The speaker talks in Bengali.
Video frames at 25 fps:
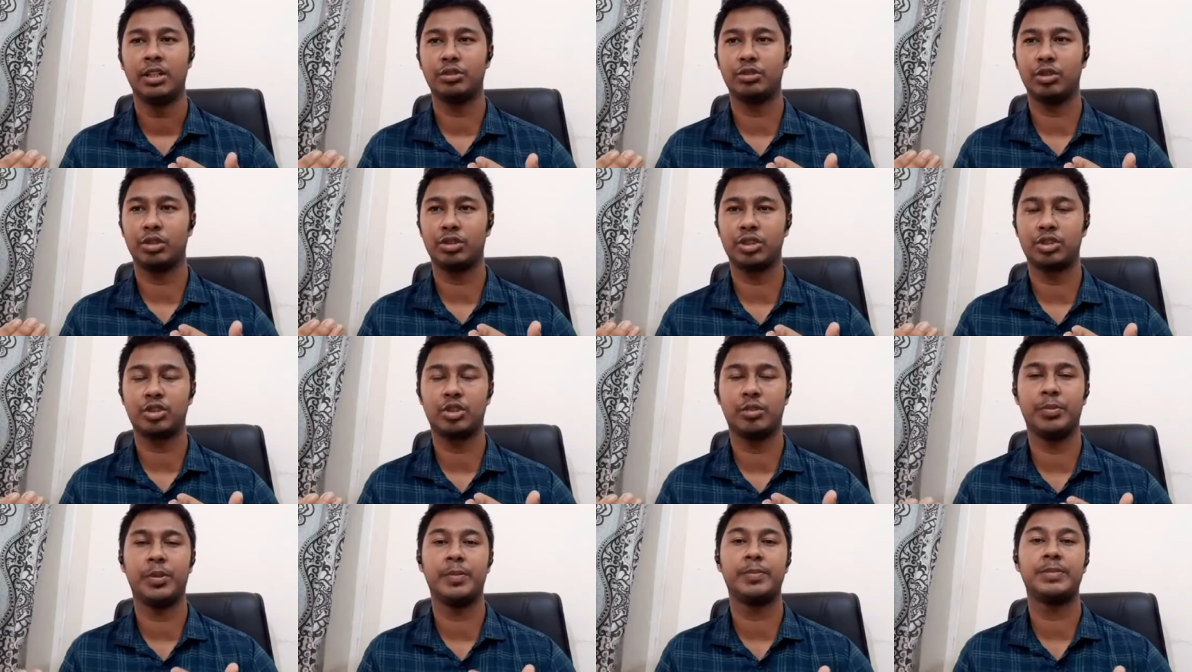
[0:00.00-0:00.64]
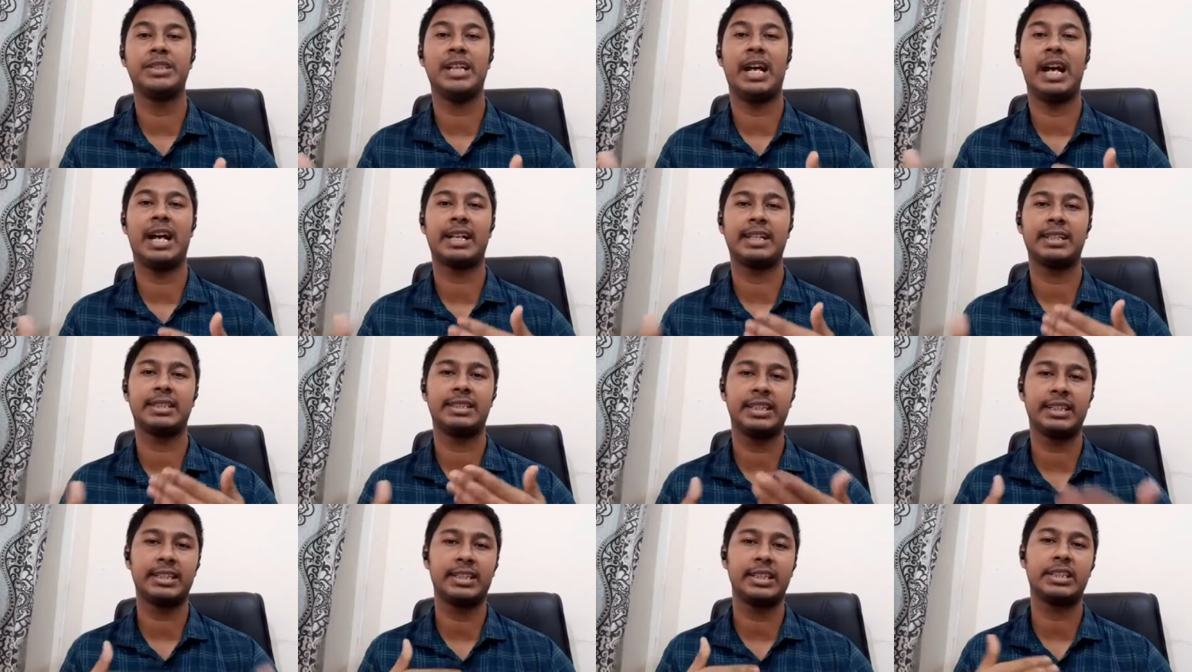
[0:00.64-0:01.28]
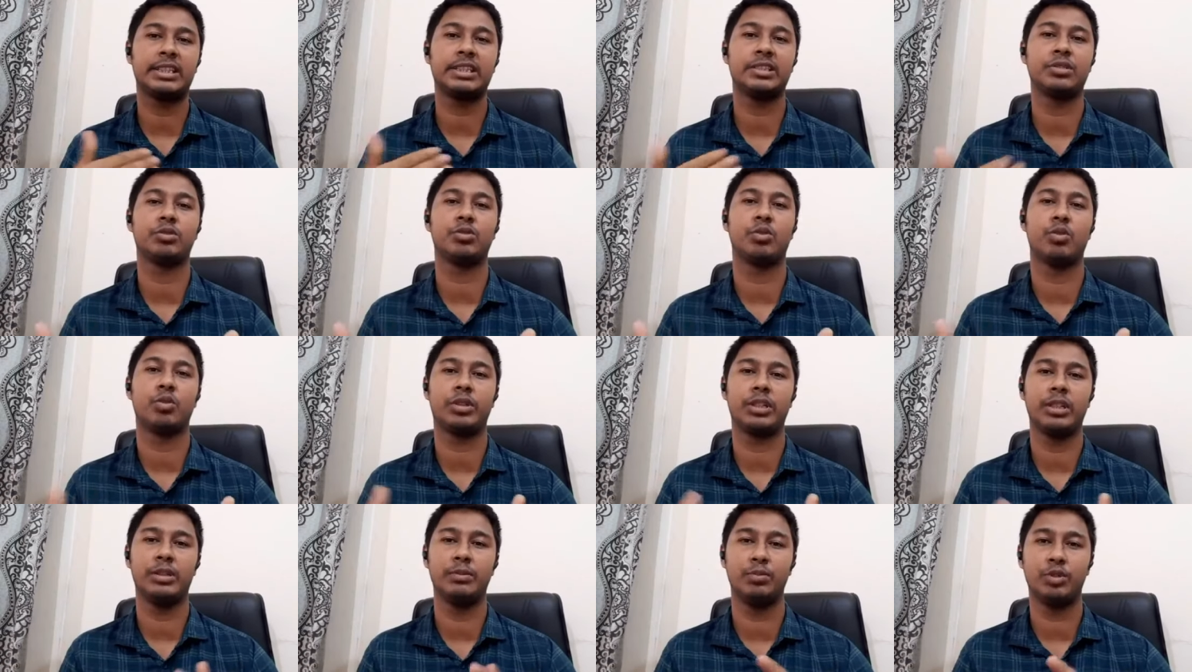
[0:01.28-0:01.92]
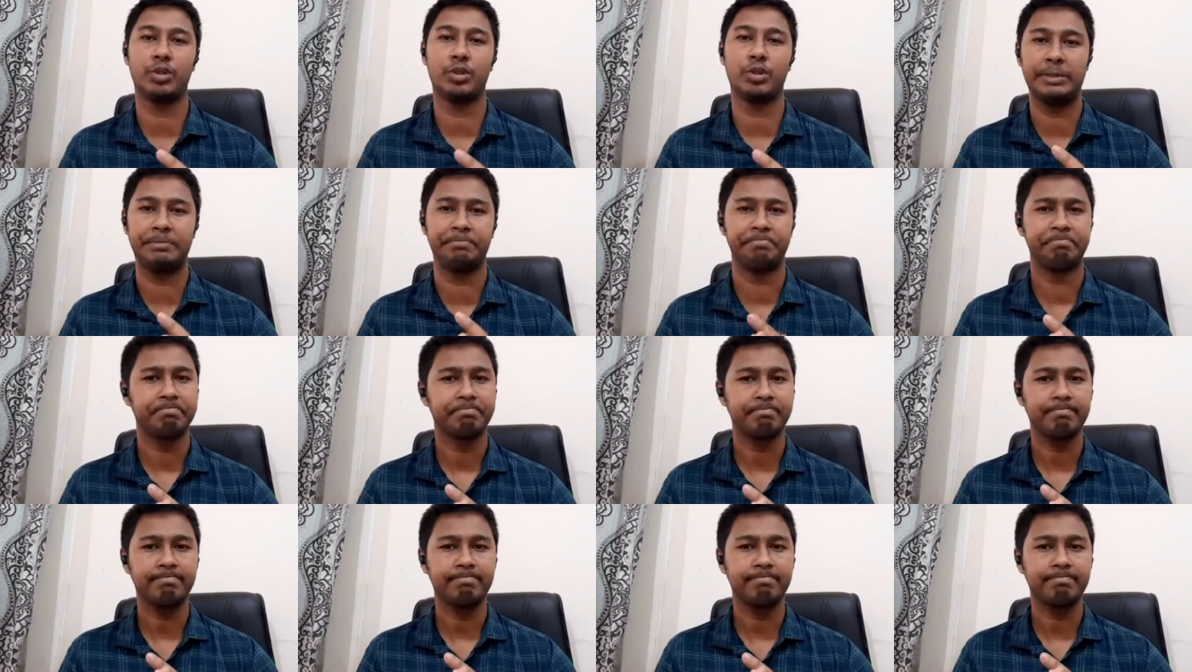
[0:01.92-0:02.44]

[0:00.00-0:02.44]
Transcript: যত সম্ভব যে আগে থেকে কিন্তু হোটেল বুকিং